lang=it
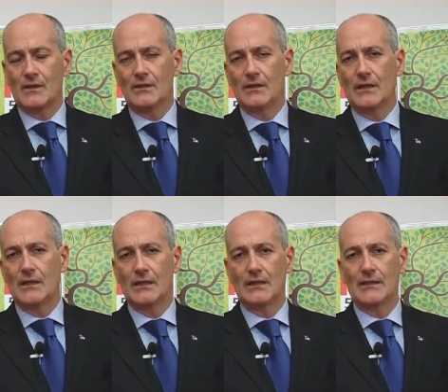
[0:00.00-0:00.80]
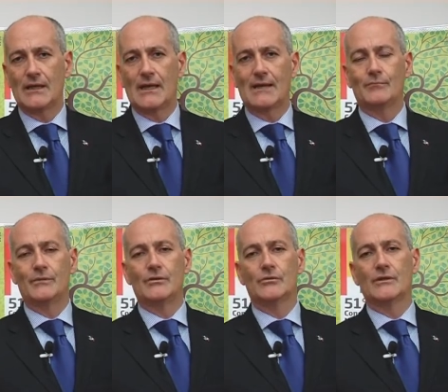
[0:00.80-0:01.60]
nel,
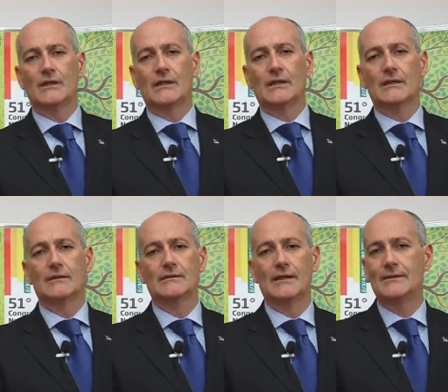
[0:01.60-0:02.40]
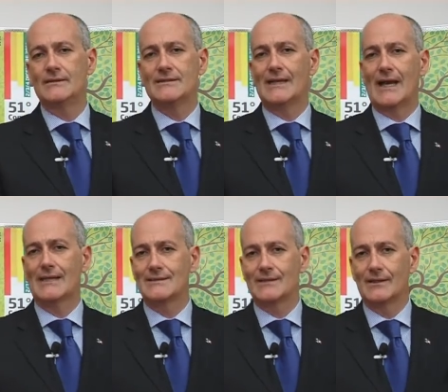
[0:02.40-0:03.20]
nell'ambito del, delle
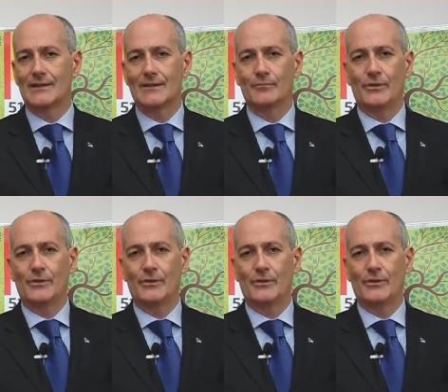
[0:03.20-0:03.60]
disgrazie che